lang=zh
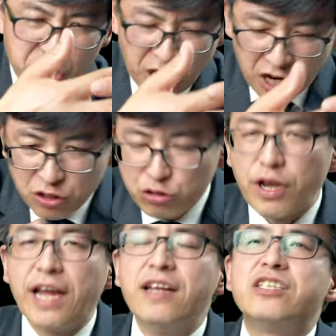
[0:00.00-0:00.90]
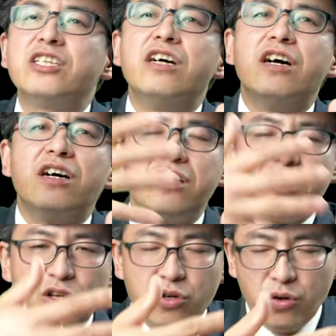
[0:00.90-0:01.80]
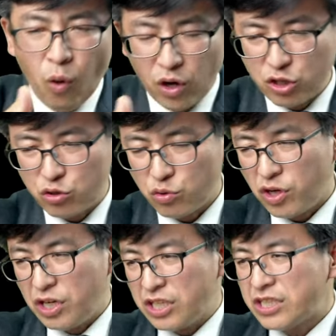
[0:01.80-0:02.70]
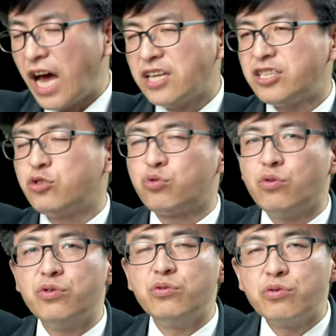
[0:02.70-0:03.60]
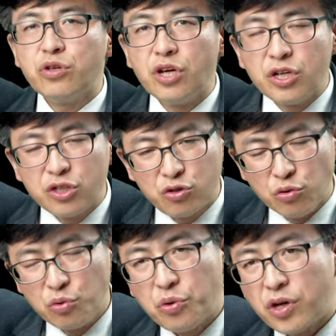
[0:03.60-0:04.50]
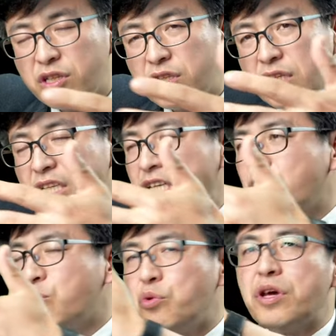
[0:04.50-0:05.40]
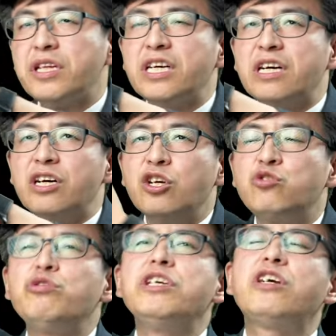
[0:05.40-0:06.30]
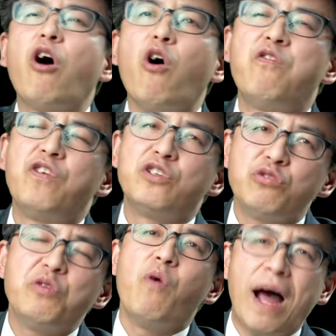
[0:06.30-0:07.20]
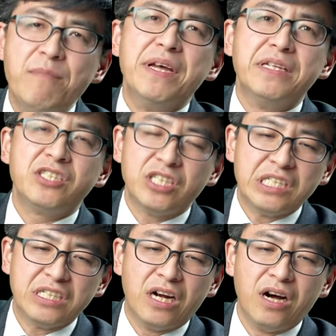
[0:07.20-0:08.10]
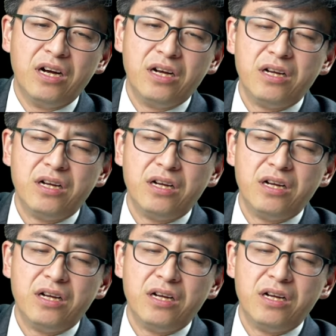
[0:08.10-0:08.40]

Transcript: 成全了这个，或者说他是所有旧约的那个约的最高峰、最完美的形式哈，